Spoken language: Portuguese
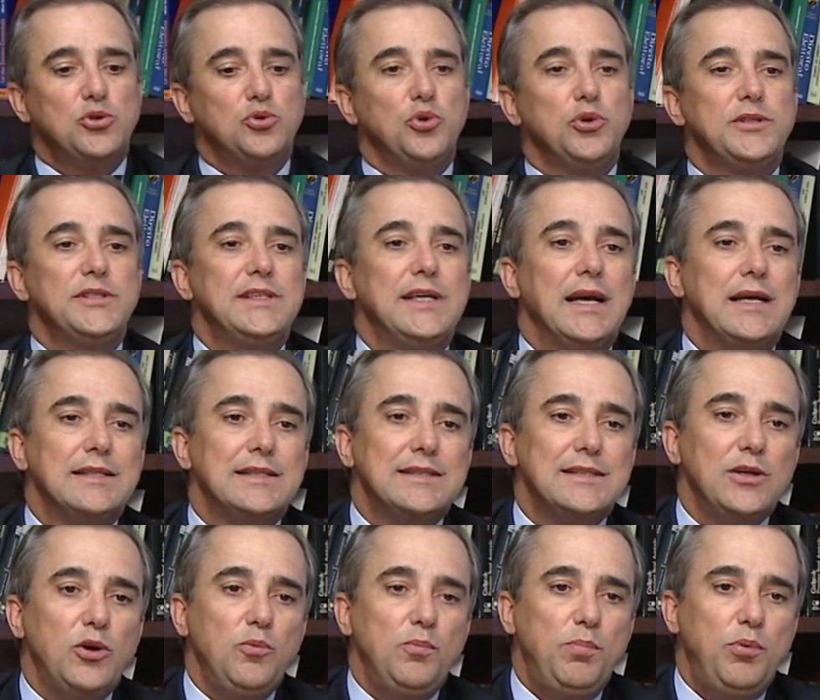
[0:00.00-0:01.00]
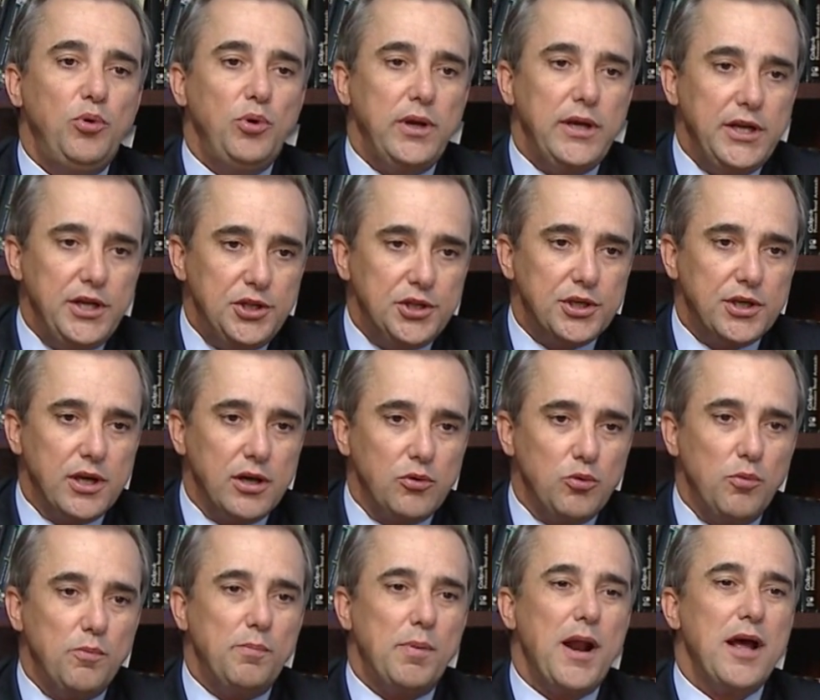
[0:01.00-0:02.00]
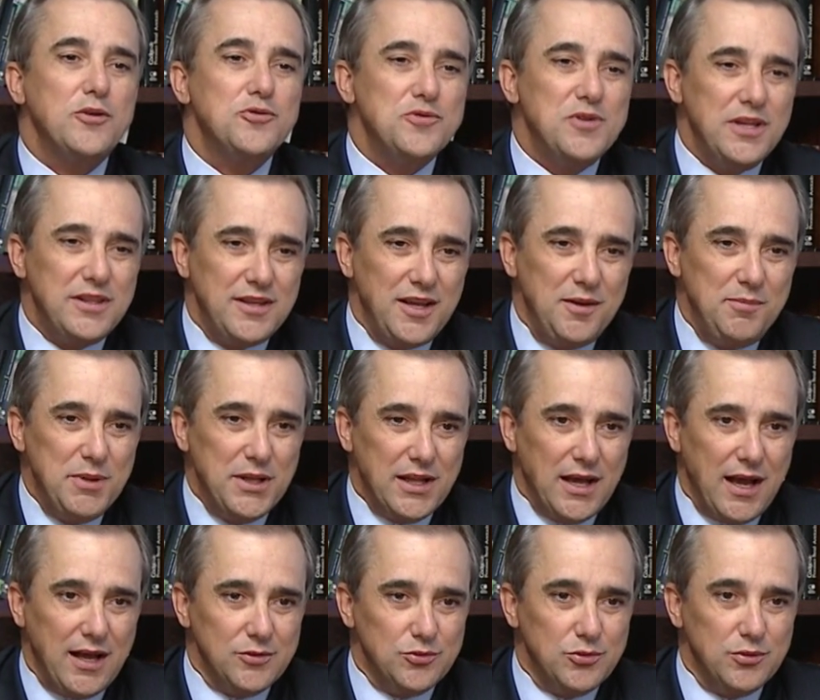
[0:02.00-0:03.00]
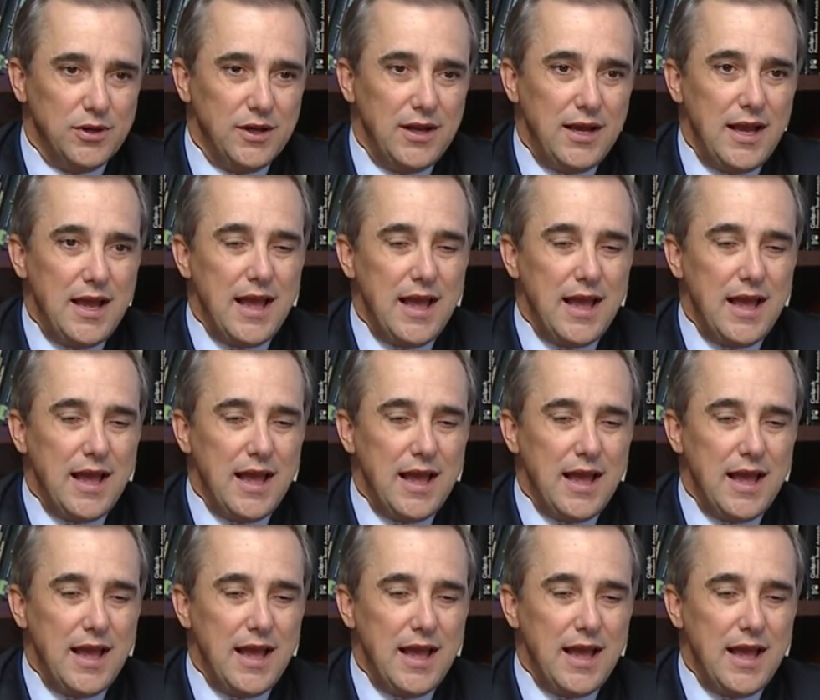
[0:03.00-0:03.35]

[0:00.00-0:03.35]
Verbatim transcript: associação política com prazo determinado.